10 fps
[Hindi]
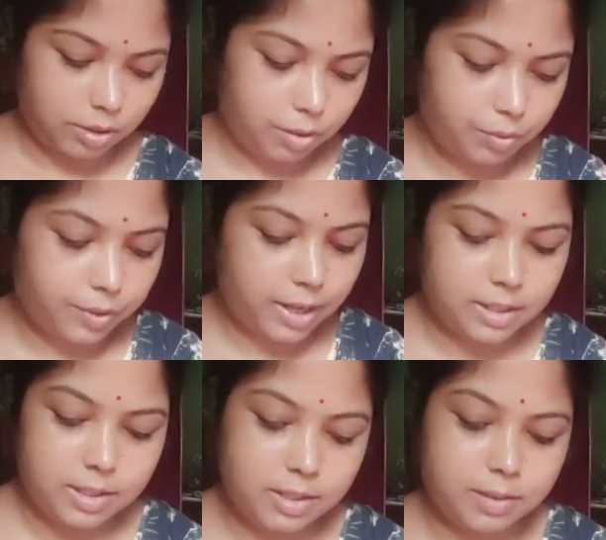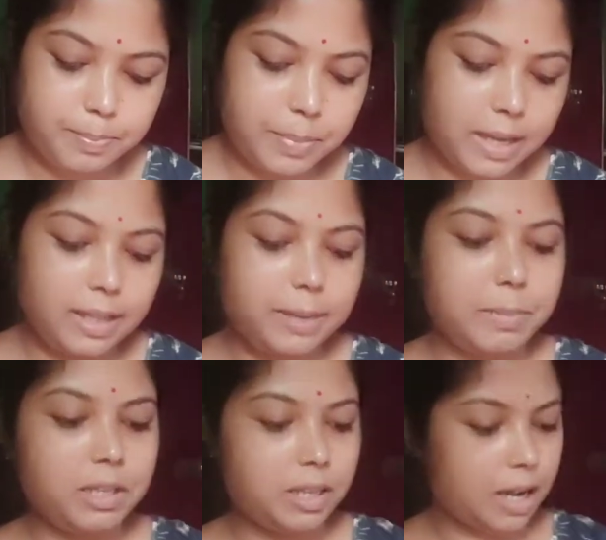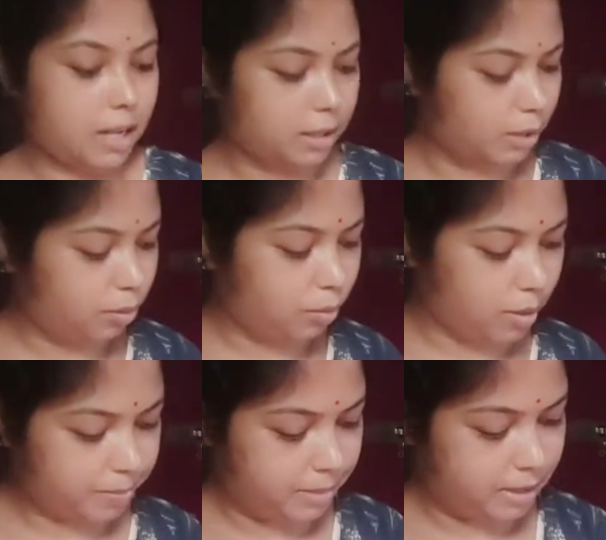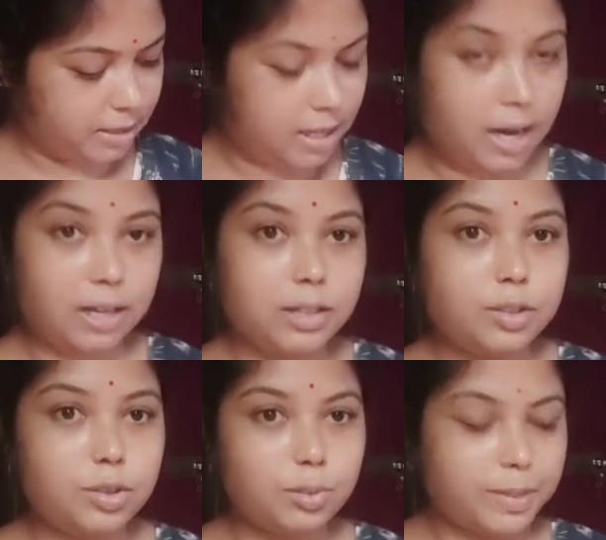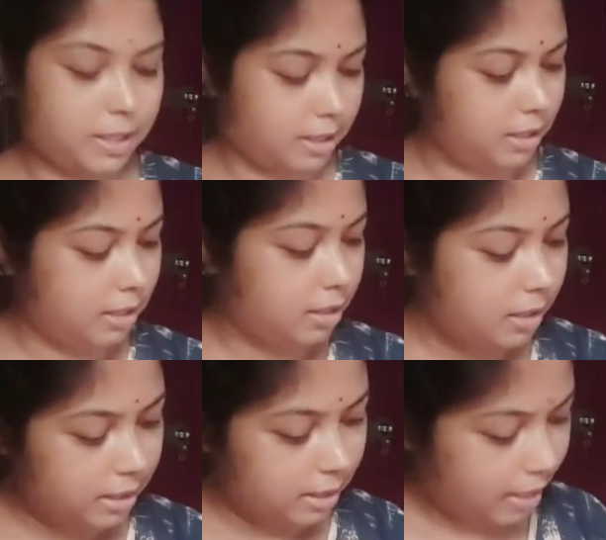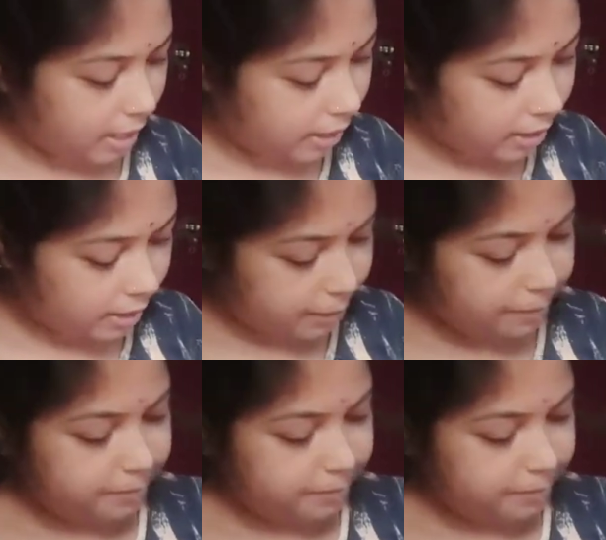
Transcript: तो फ्रेंड्स पहले मैं दिखाती हूँ अपनी साड़ी जो मैंने लाई है